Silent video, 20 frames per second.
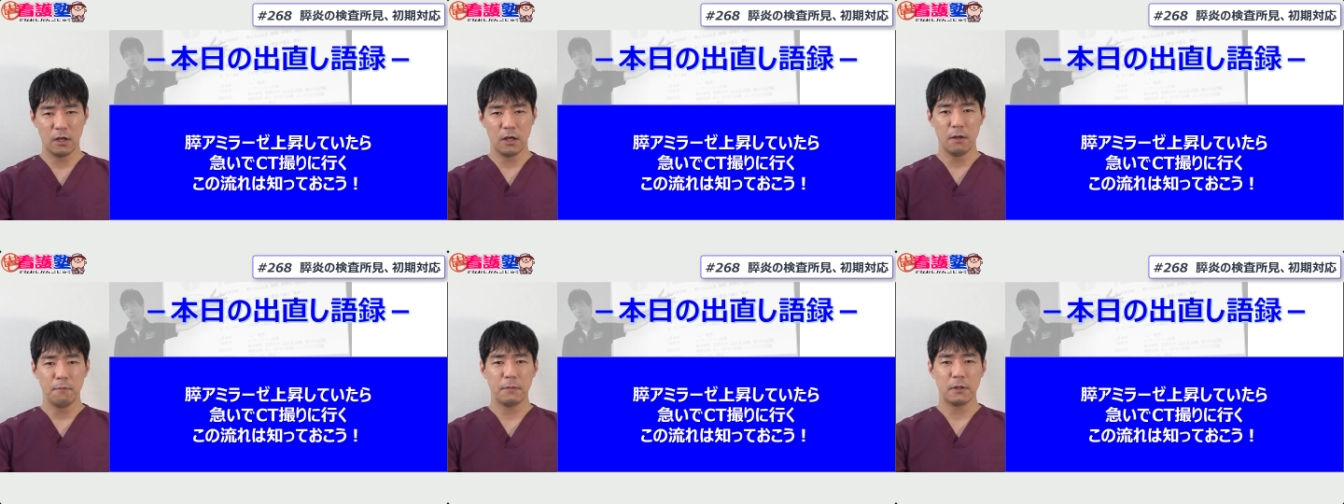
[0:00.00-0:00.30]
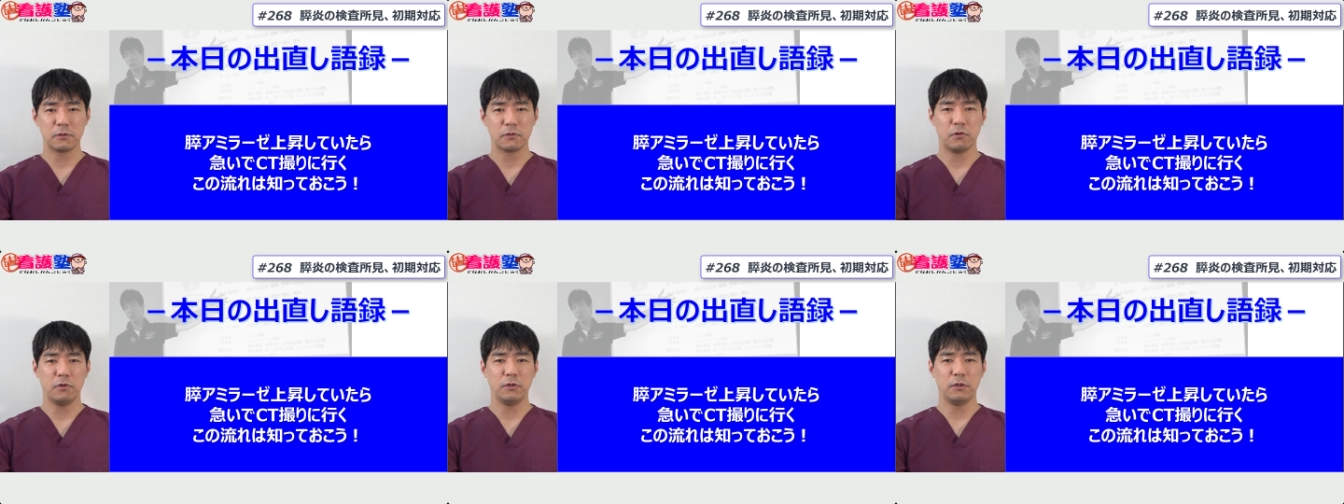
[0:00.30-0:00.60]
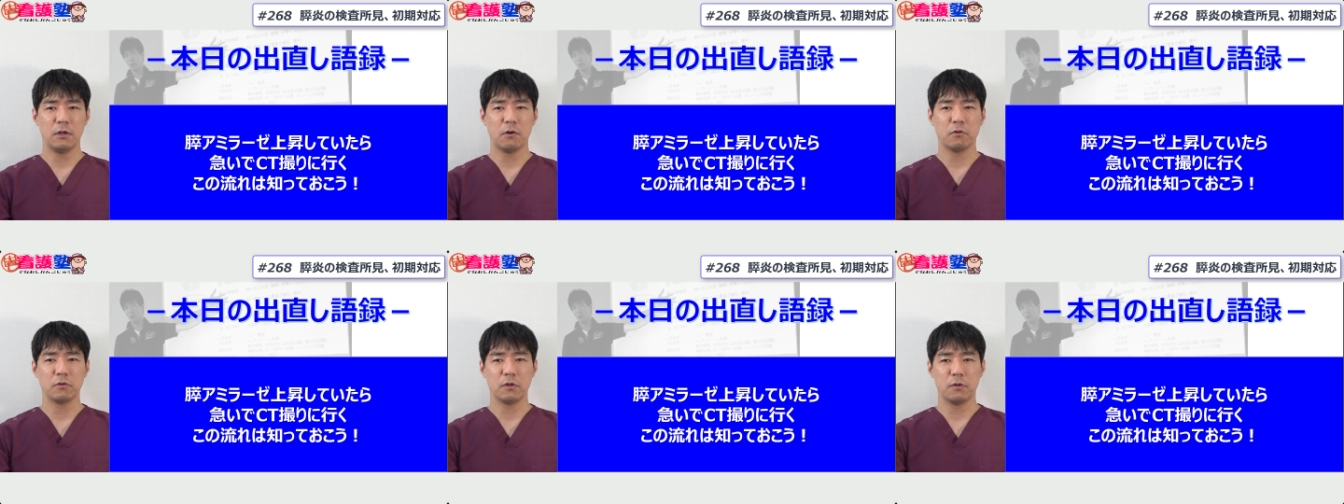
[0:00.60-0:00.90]
まあ、そういっ
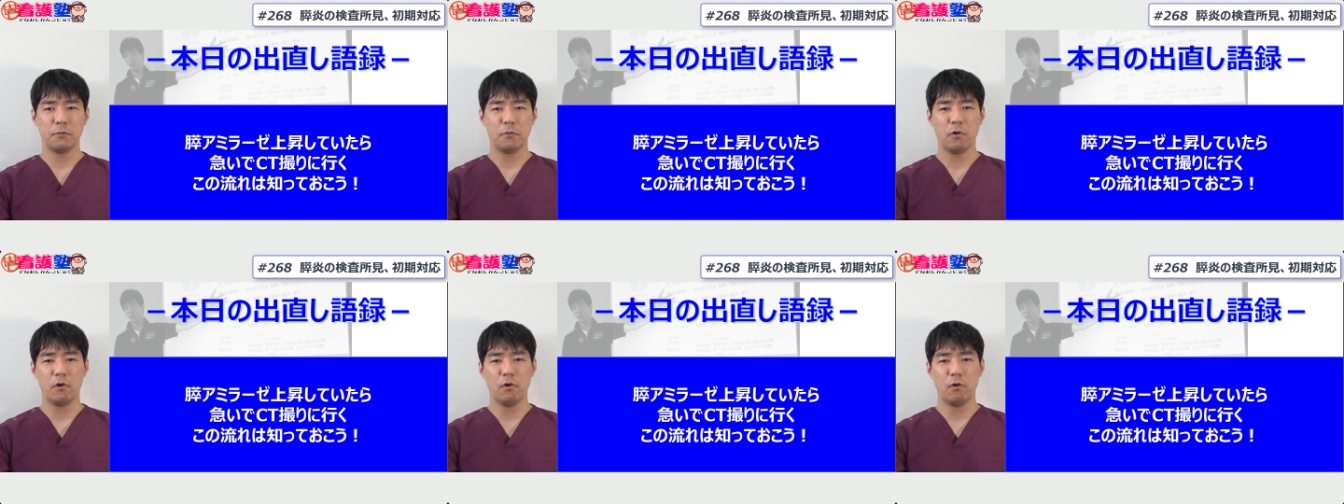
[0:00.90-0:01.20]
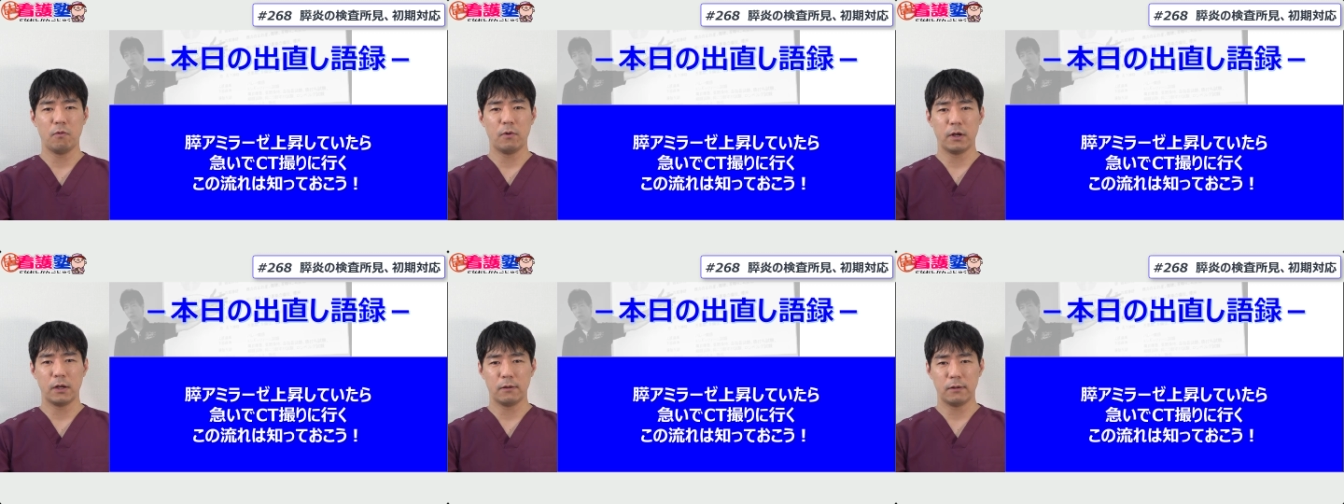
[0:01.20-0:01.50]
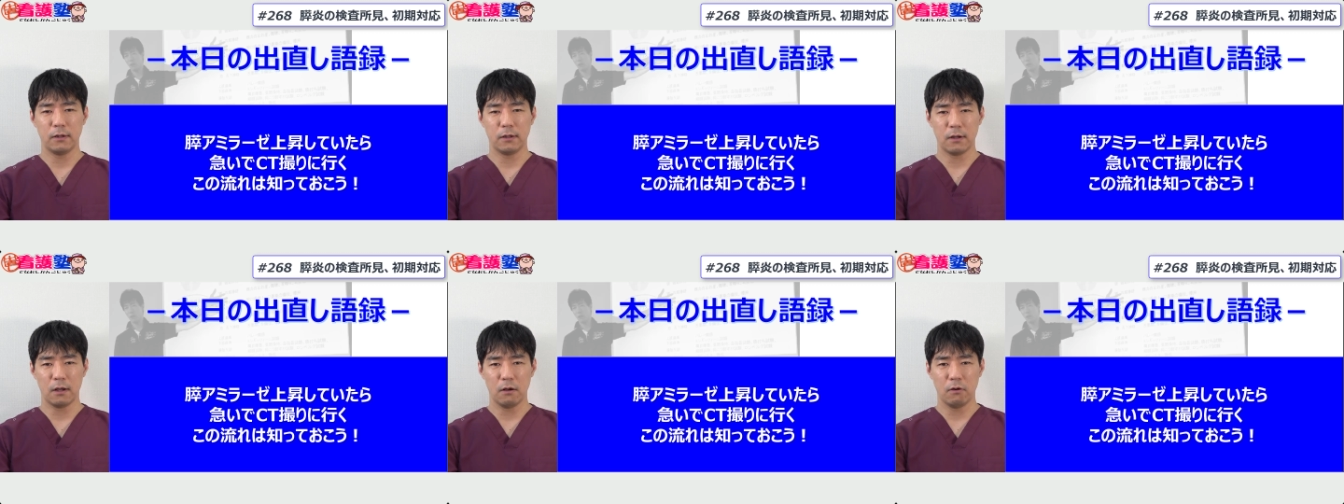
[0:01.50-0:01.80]
たことも
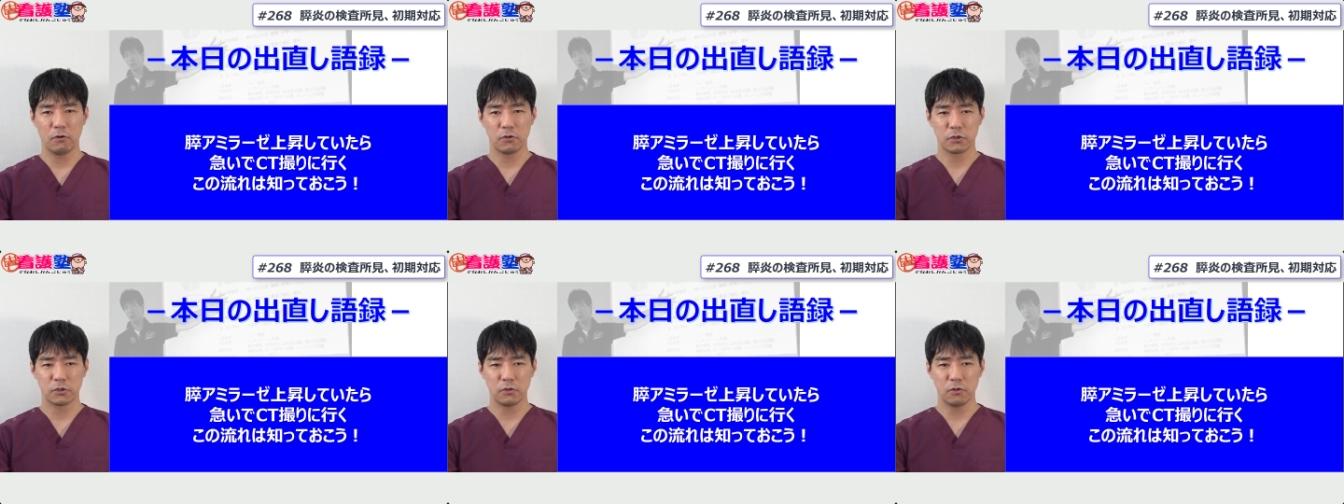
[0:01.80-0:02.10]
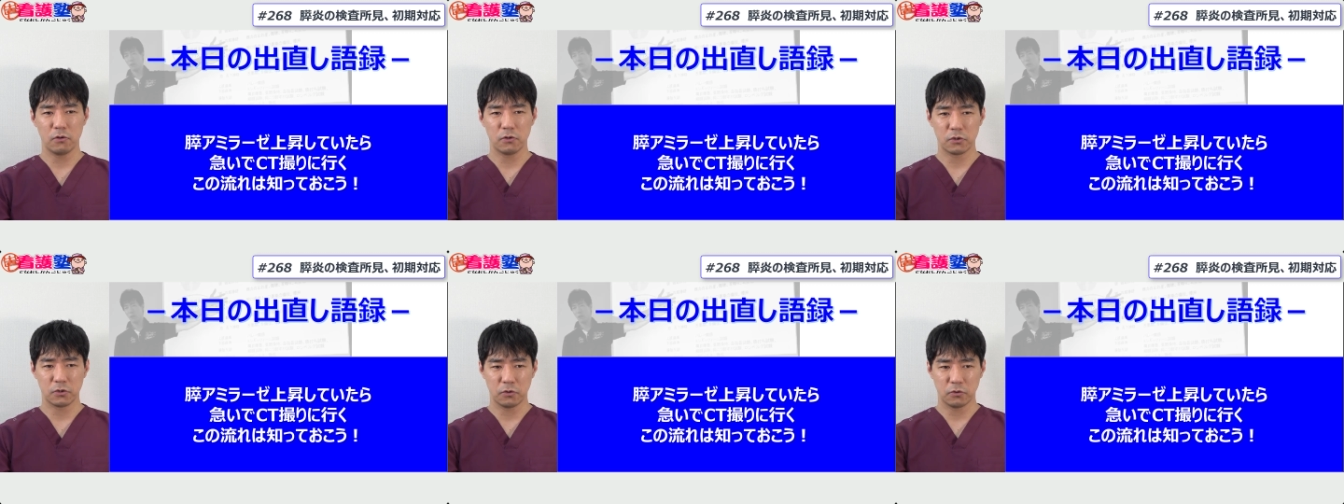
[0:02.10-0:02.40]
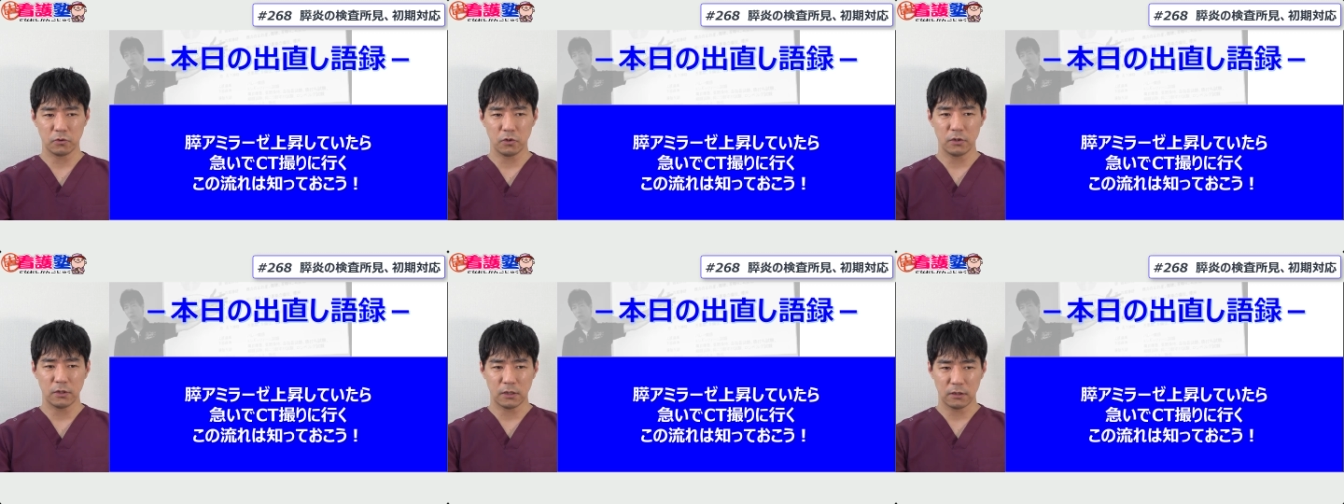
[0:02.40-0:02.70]
我々看護師の仕
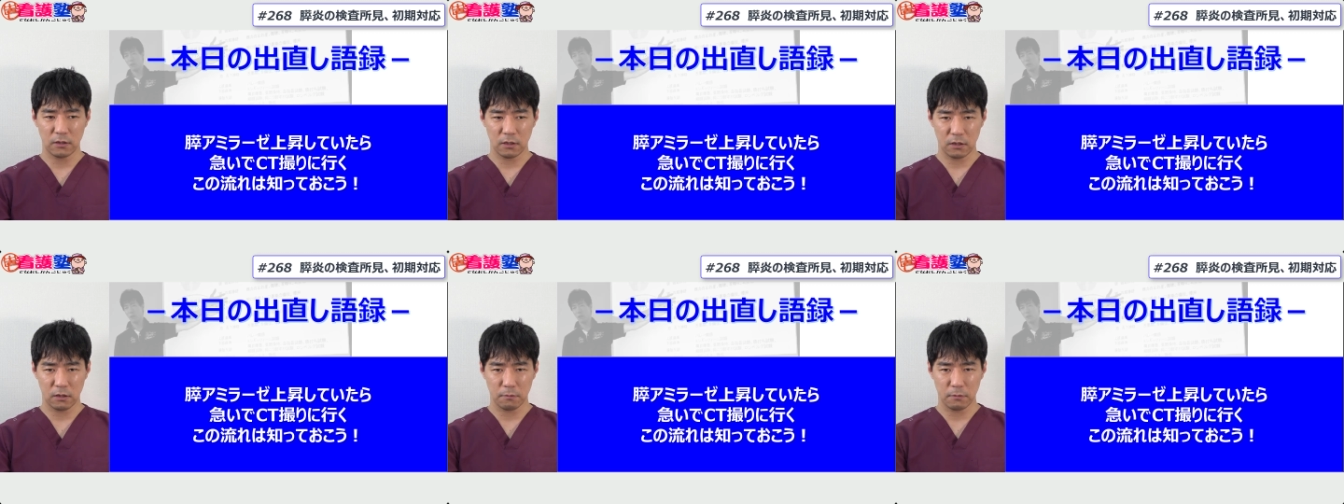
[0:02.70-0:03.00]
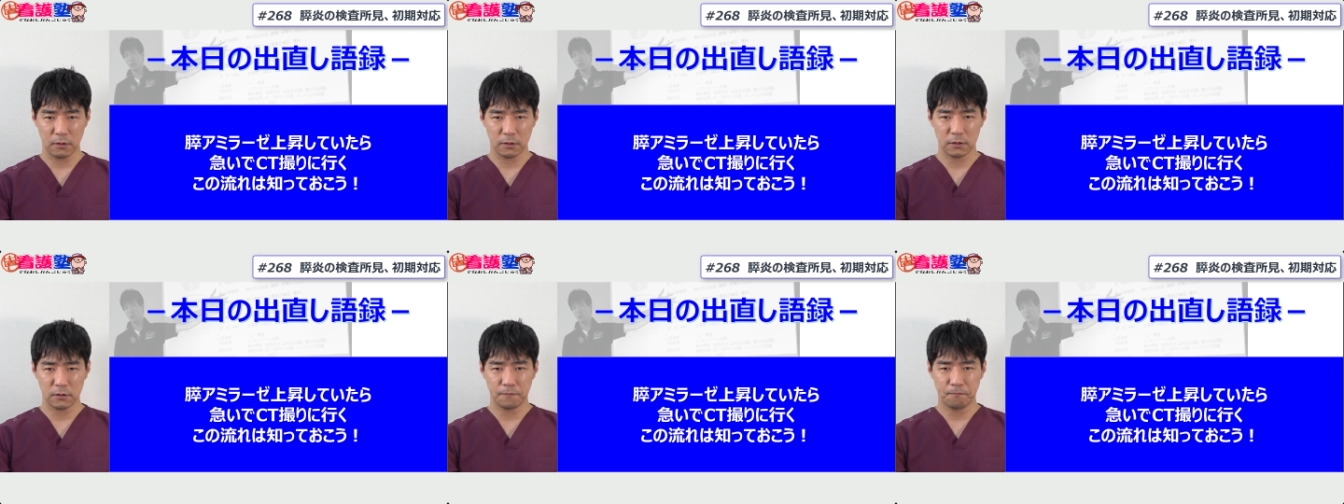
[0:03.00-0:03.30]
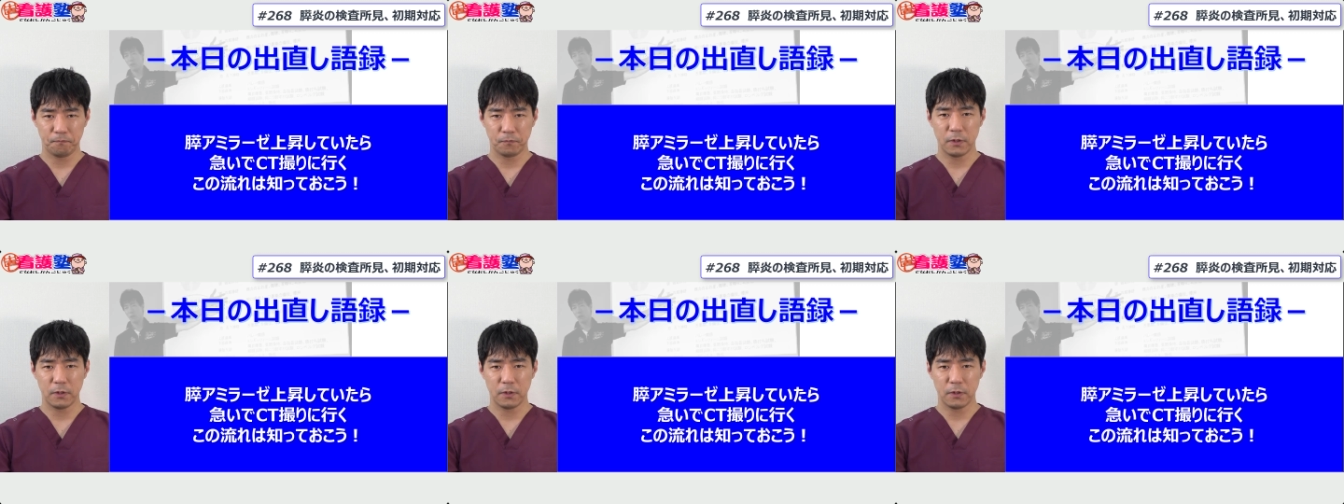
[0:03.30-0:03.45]
事になってきます。